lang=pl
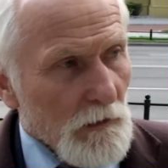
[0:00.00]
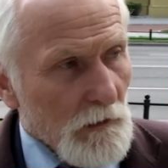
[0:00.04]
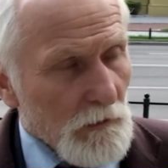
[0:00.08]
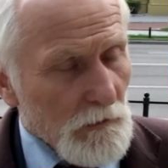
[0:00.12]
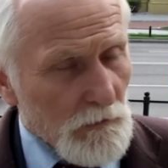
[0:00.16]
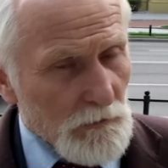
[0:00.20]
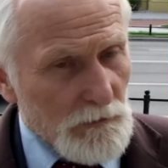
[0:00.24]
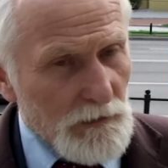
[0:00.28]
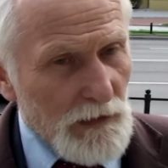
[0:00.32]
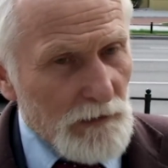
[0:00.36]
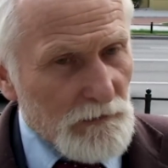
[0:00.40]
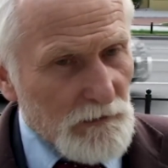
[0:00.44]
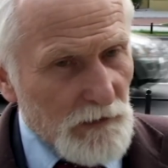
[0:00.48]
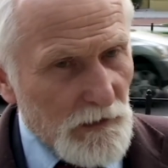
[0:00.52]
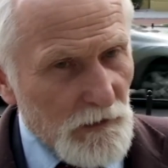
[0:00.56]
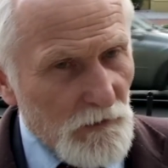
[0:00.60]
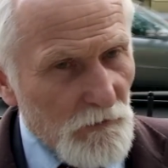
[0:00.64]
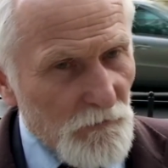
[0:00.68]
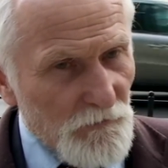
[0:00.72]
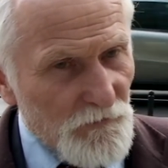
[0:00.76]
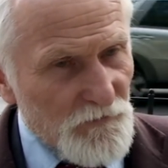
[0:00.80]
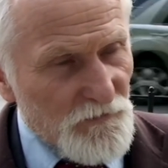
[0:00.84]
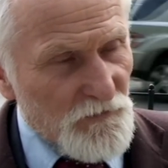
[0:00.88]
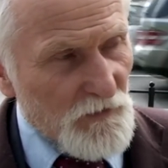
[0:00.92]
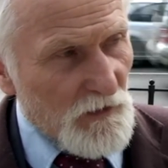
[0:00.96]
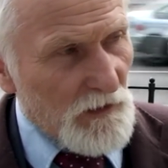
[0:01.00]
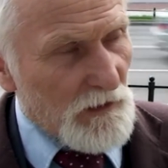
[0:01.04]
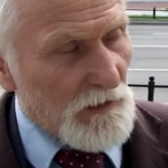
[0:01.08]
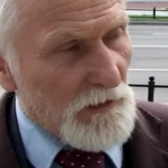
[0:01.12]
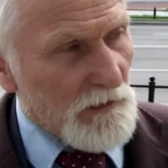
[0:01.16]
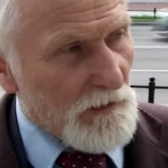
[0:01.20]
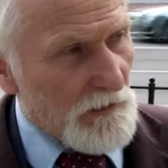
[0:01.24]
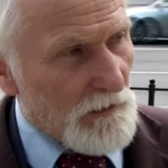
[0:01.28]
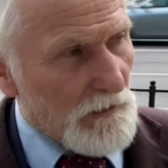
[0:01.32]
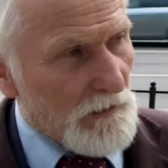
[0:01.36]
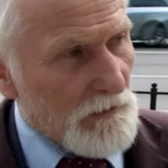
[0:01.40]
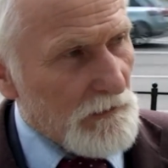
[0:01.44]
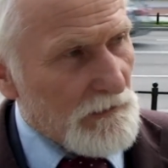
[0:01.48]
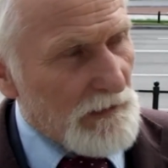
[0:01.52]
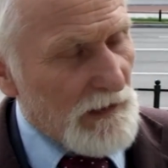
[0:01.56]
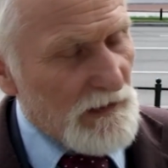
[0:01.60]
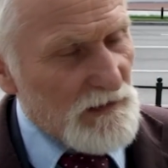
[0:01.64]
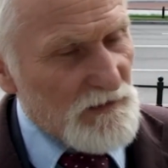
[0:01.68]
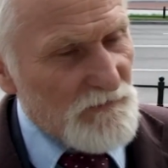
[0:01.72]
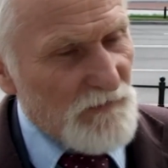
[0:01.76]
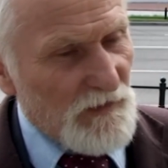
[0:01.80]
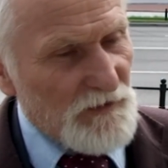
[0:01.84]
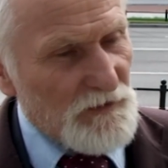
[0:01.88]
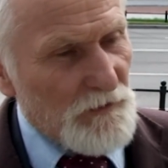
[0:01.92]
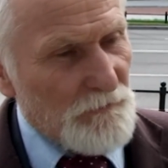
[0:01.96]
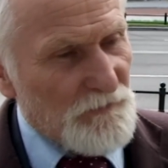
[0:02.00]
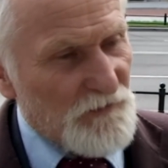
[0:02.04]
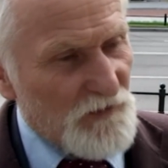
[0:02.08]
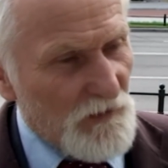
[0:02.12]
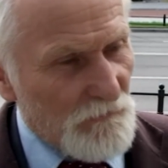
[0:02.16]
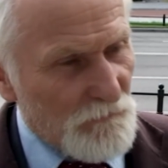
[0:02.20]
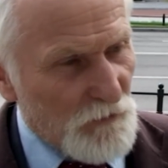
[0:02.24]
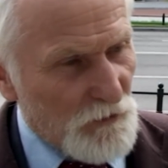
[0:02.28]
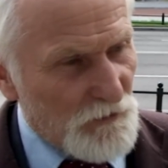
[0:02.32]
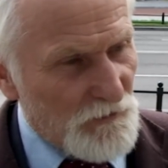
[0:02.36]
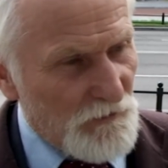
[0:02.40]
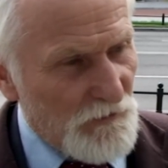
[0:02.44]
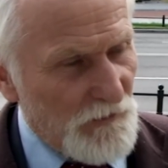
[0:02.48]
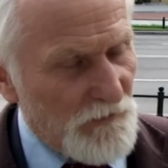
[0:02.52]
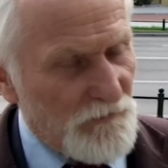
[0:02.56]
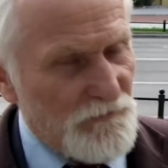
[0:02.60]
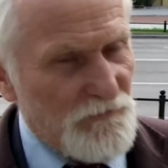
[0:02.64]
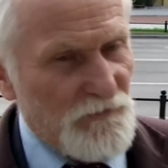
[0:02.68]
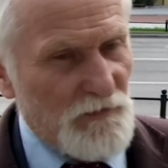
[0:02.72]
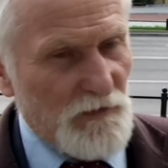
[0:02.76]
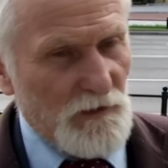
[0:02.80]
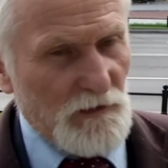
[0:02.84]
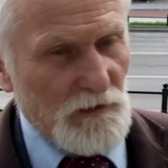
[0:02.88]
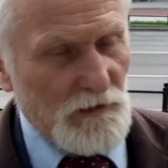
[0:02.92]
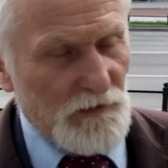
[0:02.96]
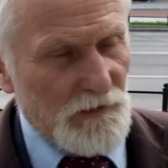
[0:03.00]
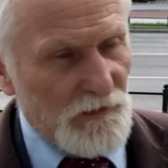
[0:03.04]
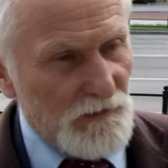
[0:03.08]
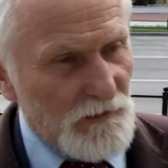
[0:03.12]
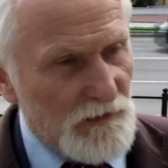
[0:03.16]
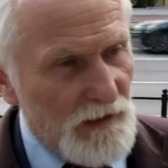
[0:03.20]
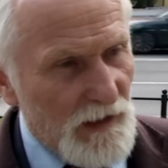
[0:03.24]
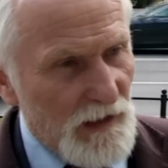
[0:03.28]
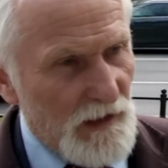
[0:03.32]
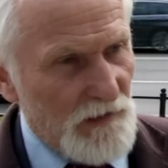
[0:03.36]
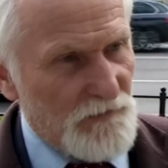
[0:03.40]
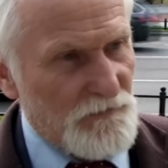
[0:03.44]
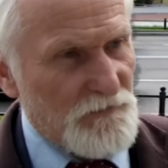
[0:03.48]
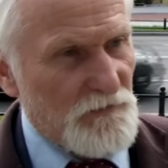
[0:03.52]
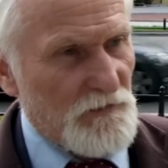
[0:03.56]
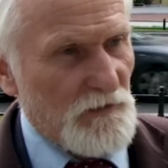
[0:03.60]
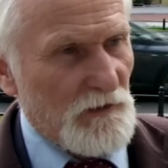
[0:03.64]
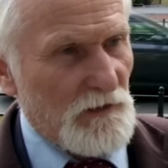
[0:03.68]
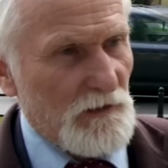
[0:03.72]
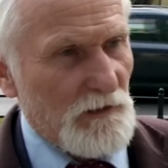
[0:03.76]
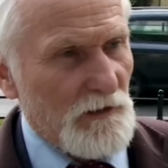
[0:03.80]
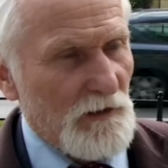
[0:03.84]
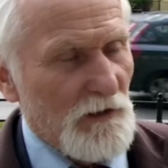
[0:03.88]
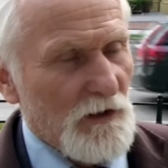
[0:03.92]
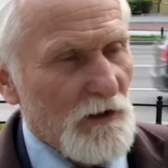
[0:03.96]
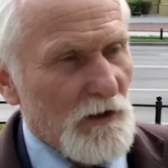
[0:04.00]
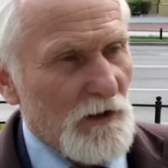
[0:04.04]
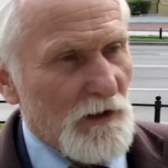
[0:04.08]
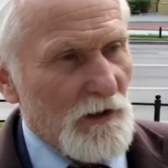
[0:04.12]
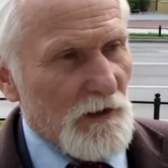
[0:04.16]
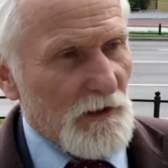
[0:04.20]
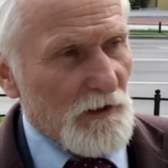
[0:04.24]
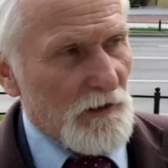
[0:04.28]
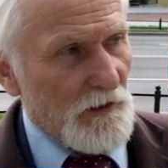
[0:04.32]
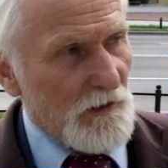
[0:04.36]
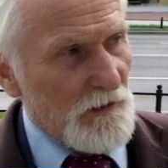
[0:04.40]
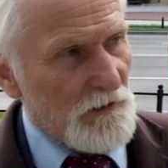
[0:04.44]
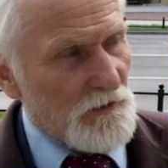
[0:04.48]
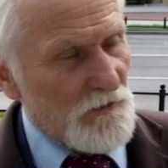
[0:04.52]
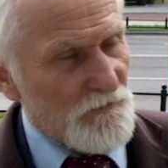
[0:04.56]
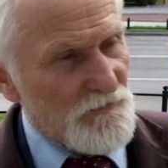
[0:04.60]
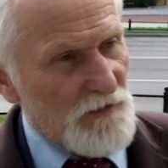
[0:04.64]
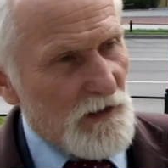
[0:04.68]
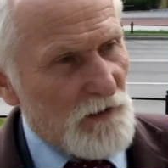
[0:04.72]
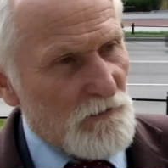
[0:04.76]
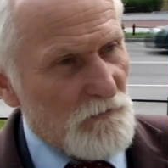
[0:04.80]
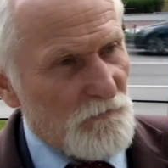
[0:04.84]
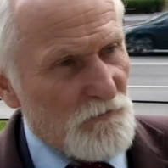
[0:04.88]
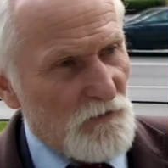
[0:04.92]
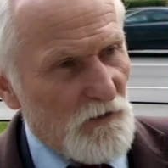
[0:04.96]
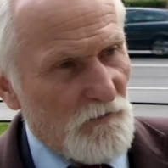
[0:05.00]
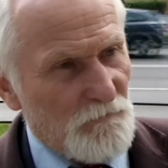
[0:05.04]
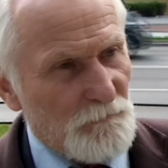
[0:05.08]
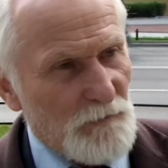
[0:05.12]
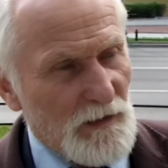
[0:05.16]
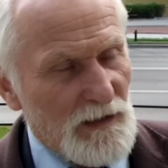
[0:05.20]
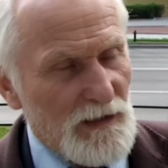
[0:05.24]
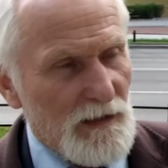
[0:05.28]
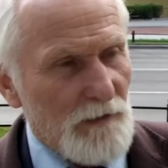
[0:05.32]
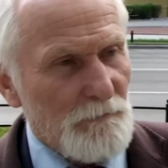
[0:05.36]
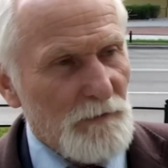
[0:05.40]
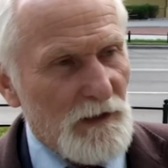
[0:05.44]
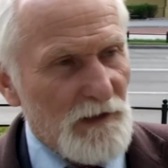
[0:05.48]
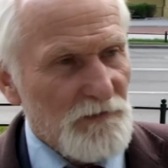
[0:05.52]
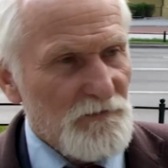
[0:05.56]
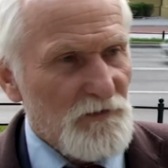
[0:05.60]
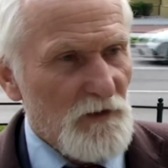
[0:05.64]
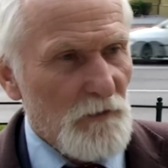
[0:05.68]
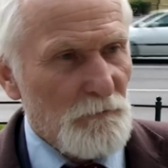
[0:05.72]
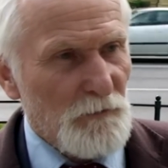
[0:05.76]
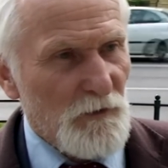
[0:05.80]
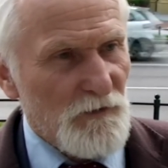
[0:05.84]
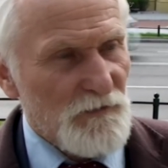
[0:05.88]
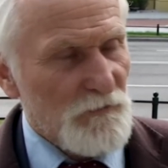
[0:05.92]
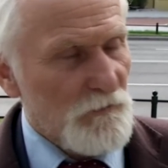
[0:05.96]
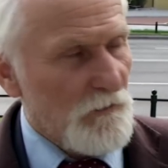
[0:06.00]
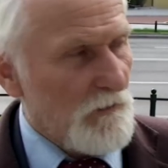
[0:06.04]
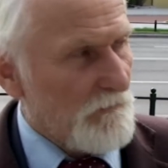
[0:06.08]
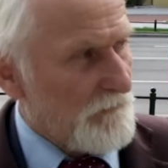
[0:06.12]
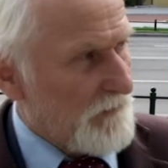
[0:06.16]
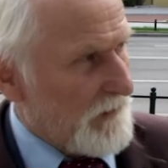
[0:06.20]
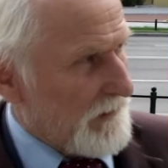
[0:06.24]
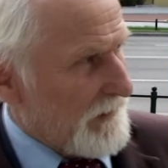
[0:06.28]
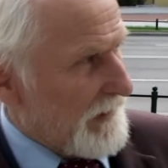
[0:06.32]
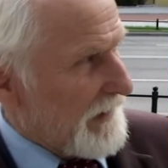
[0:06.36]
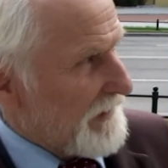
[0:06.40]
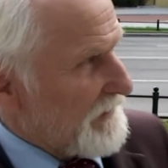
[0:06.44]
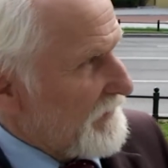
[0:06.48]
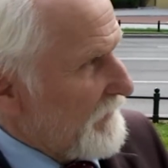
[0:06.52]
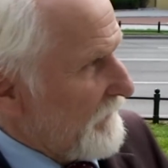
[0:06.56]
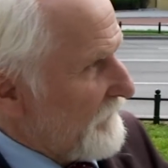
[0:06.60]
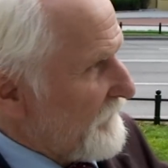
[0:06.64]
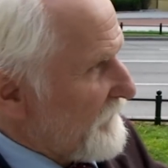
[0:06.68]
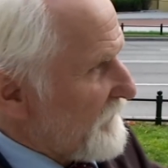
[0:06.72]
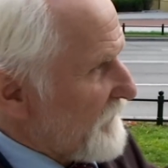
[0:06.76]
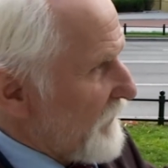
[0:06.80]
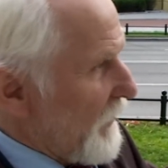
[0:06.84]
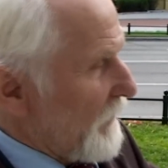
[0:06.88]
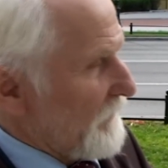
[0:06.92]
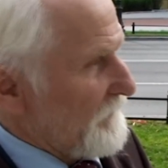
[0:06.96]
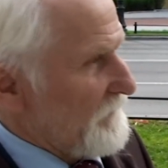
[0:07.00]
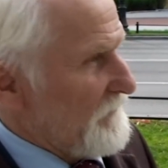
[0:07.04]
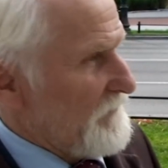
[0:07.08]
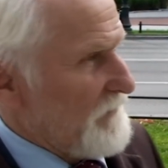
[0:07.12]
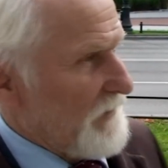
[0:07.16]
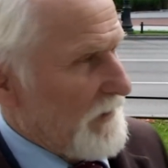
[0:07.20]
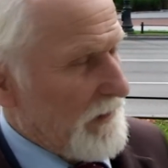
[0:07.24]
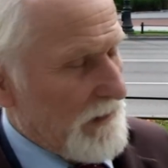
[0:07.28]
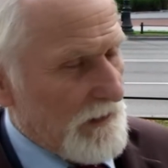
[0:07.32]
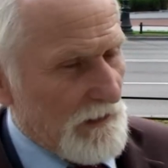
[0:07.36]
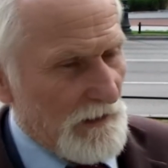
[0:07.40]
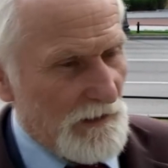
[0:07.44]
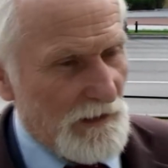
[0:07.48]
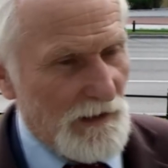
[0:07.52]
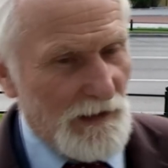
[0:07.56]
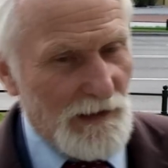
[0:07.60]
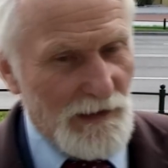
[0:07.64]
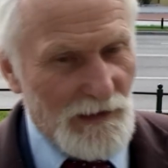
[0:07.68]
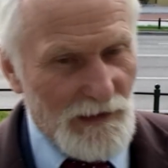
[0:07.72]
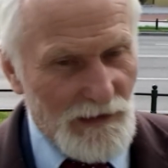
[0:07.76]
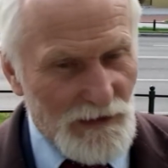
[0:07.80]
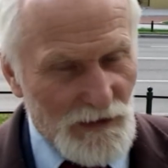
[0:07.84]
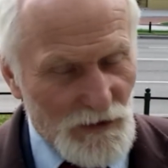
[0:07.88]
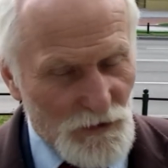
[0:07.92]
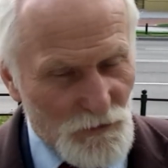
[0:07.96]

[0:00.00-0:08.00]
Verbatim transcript: E, dlatego, że e, tak zwani przewodnicy, liderzy, i to zarówno w parlamencie posłowie, jak i w rządzie, a